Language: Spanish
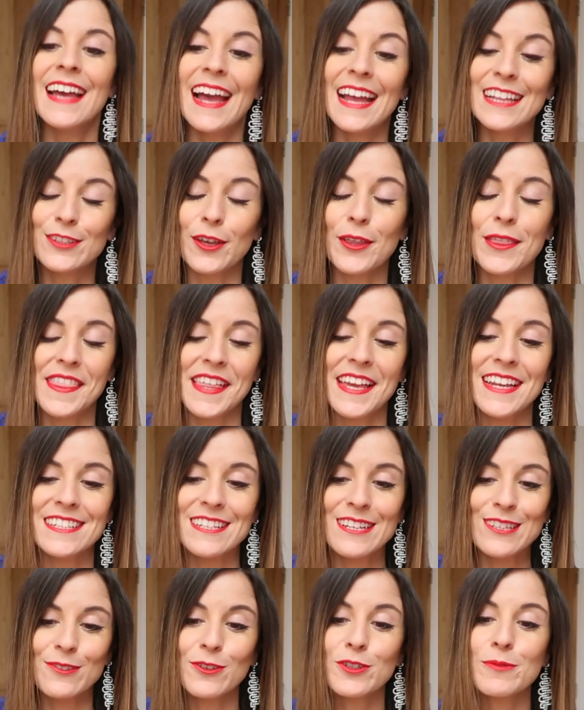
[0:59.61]

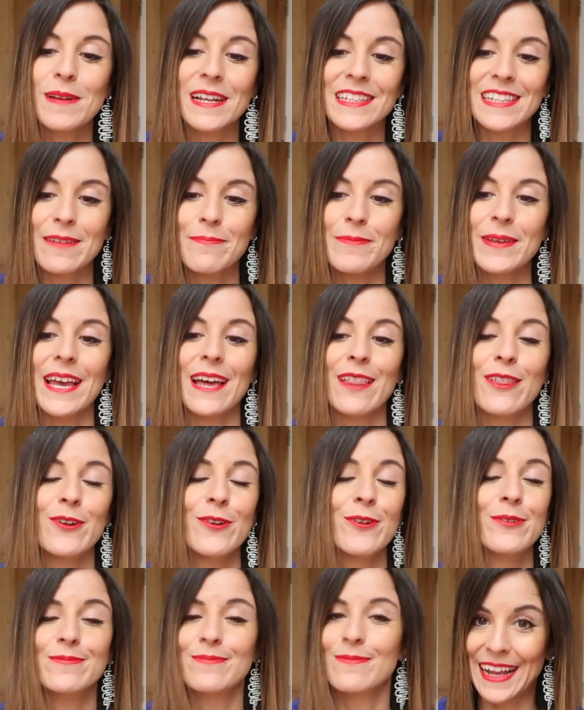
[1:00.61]
Entonces, dos me las han
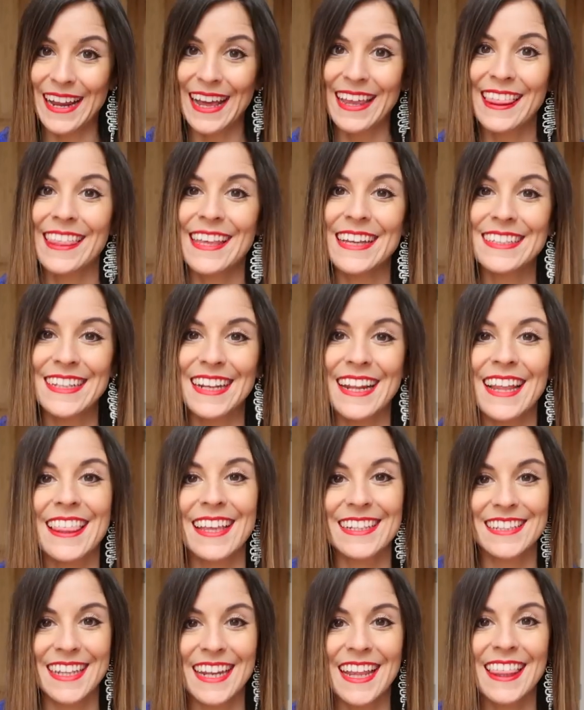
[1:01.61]
enviado, gracias,
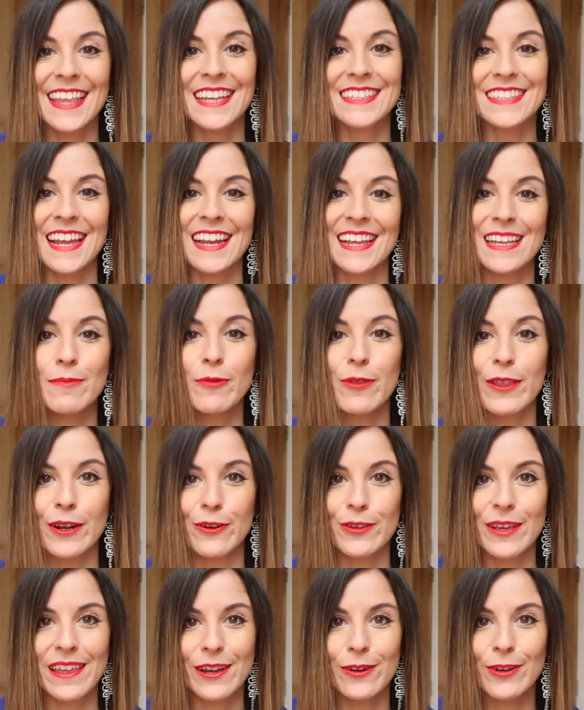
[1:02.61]
gracias, gracias al equipo de
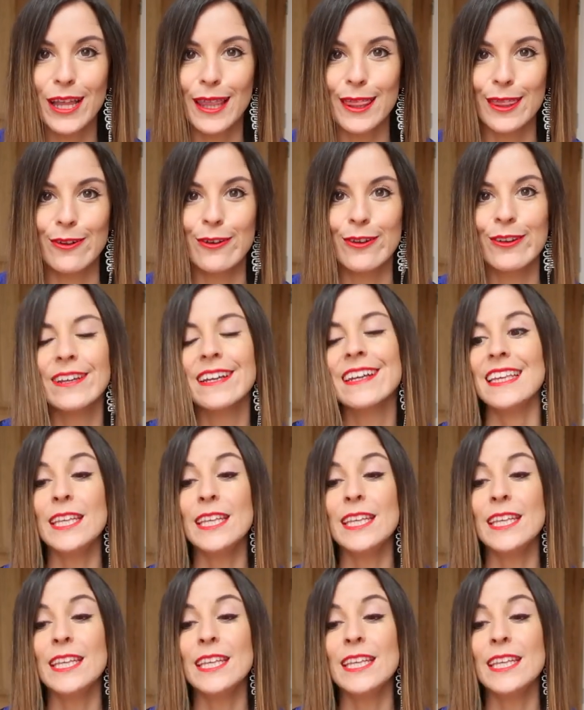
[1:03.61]
Roya de Corazón